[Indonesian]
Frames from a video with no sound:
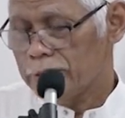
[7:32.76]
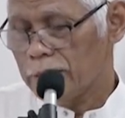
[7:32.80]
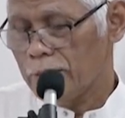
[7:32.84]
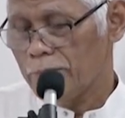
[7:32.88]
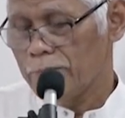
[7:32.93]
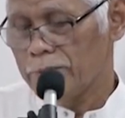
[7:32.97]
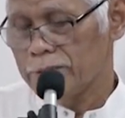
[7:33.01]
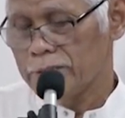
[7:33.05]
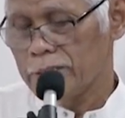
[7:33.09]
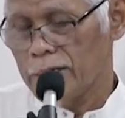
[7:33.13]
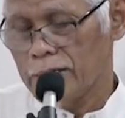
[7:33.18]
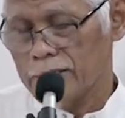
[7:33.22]
bisa
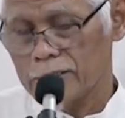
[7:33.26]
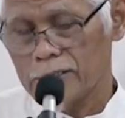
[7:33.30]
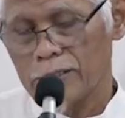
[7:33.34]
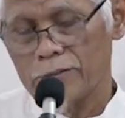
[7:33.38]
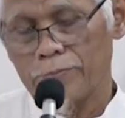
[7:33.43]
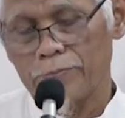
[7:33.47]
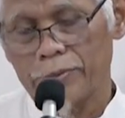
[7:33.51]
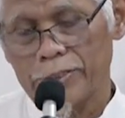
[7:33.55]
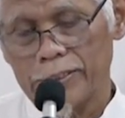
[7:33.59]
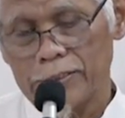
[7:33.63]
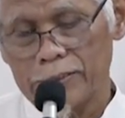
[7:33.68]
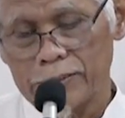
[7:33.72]

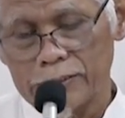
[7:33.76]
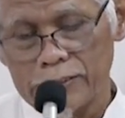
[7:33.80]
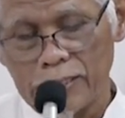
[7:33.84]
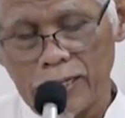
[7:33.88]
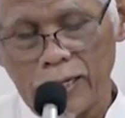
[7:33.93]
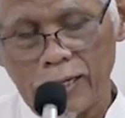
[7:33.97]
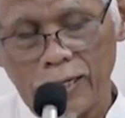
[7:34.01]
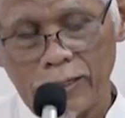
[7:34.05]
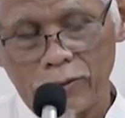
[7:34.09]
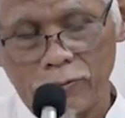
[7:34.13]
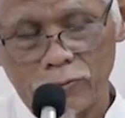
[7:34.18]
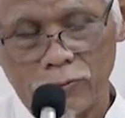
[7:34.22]
menjalankan
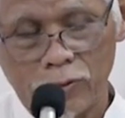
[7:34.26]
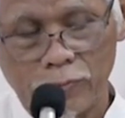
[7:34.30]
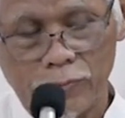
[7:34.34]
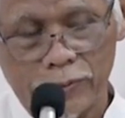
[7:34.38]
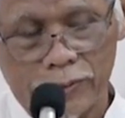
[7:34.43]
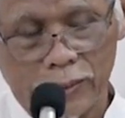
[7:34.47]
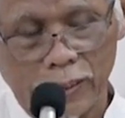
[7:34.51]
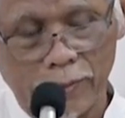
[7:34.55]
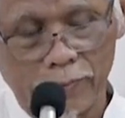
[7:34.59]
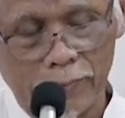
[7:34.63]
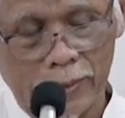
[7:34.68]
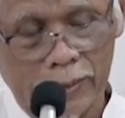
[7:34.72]
perintah, untuk
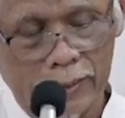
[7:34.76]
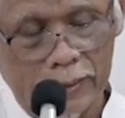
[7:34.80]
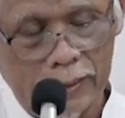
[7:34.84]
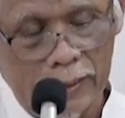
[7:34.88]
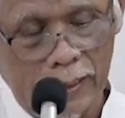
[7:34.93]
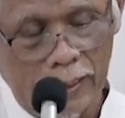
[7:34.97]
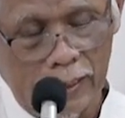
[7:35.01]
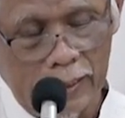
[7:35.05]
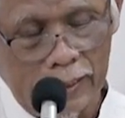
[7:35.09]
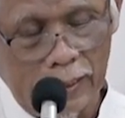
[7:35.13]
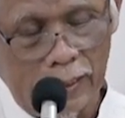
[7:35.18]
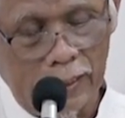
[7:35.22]
bisa
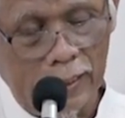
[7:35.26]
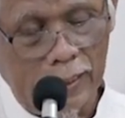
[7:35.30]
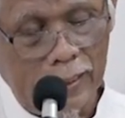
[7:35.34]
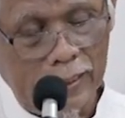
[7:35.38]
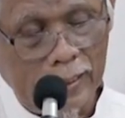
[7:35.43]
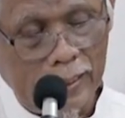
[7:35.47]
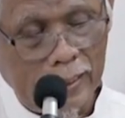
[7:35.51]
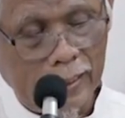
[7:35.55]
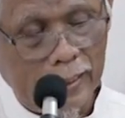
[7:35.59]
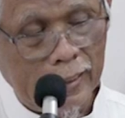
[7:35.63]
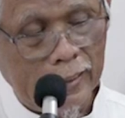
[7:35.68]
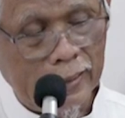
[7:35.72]
meninggalkan
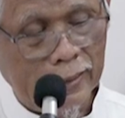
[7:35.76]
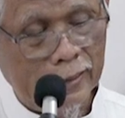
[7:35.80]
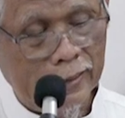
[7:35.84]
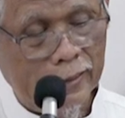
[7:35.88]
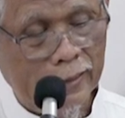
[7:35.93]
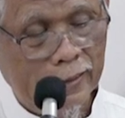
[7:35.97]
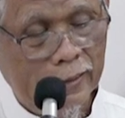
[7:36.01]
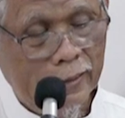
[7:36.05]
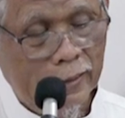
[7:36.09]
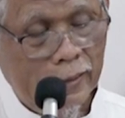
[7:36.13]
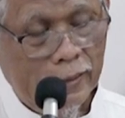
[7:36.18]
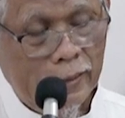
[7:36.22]
larangan.
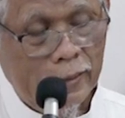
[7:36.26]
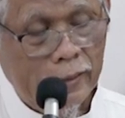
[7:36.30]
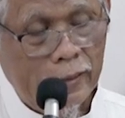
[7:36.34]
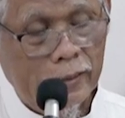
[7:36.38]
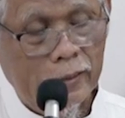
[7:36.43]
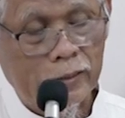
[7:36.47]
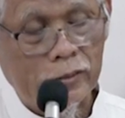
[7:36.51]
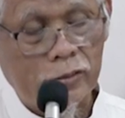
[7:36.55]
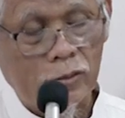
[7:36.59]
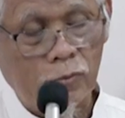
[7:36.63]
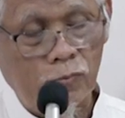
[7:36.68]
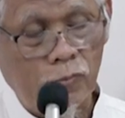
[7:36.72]

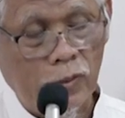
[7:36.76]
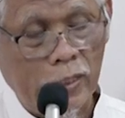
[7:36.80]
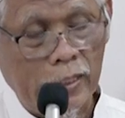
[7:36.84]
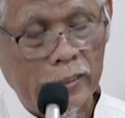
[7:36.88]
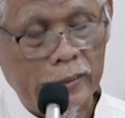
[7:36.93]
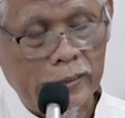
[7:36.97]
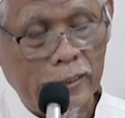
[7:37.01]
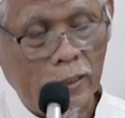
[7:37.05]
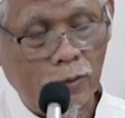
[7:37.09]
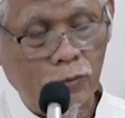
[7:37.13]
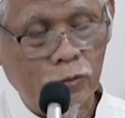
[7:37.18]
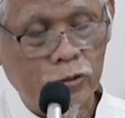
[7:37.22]
Ini
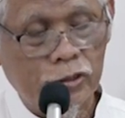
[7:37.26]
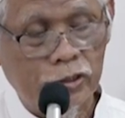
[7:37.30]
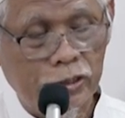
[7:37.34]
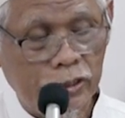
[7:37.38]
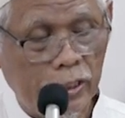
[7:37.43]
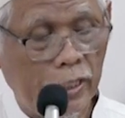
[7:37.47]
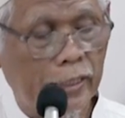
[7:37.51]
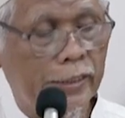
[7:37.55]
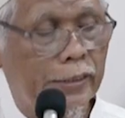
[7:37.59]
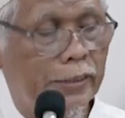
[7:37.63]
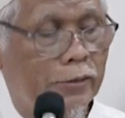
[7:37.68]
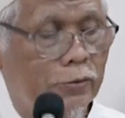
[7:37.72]
semua ada
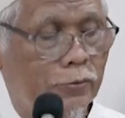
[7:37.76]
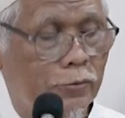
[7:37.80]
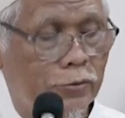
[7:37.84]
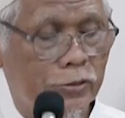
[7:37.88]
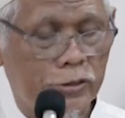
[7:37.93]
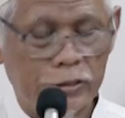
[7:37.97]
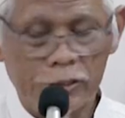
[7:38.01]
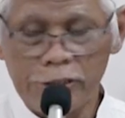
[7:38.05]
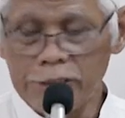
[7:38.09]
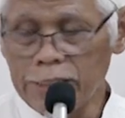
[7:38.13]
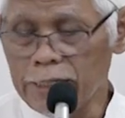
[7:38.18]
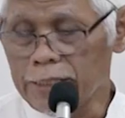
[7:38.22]
ujian,
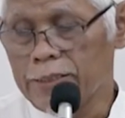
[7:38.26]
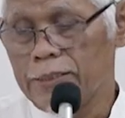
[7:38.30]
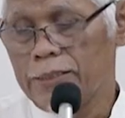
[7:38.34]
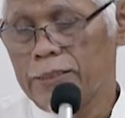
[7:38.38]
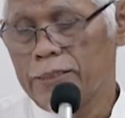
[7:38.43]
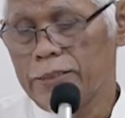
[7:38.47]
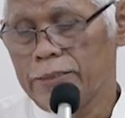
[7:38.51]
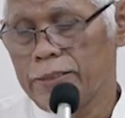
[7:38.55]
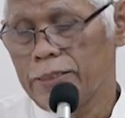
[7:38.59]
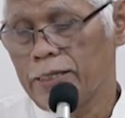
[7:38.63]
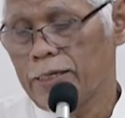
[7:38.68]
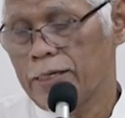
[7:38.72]

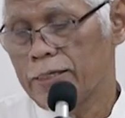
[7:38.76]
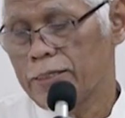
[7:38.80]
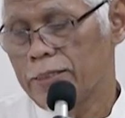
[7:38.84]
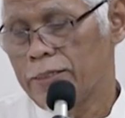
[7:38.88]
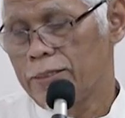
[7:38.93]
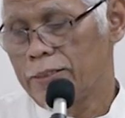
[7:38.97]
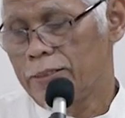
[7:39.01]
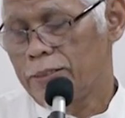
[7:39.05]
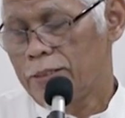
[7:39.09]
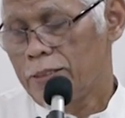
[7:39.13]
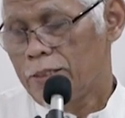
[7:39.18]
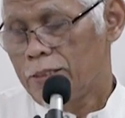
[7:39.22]
ujian ya.
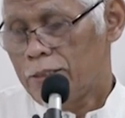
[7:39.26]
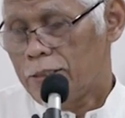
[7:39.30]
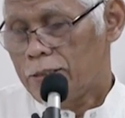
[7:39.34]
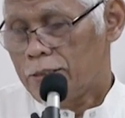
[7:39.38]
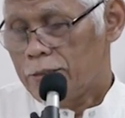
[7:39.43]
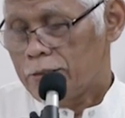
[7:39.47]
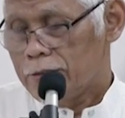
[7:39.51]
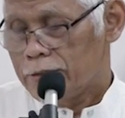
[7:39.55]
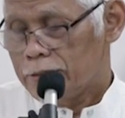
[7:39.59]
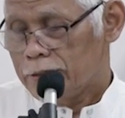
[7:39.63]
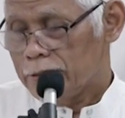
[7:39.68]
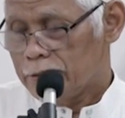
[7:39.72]

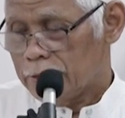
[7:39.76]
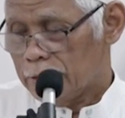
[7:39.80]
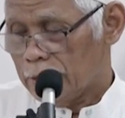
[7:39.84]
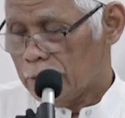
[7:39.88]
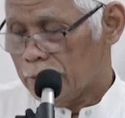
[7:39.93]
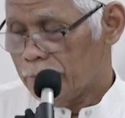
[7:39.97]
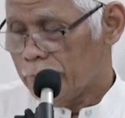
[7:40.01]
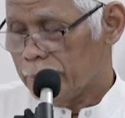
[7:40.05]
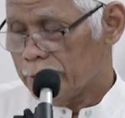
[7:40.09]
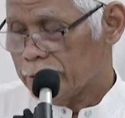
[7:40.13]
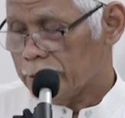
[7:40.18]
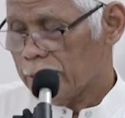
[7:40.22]
Di
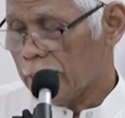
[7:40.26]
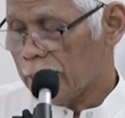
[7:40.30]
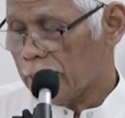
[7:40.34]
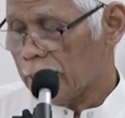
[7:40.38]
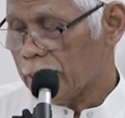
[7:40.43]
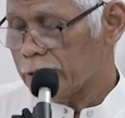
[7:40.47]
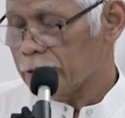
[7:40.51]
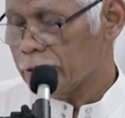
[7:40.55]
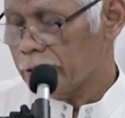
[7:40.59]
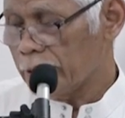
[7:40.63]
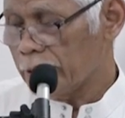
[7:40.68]
dalam masyarakat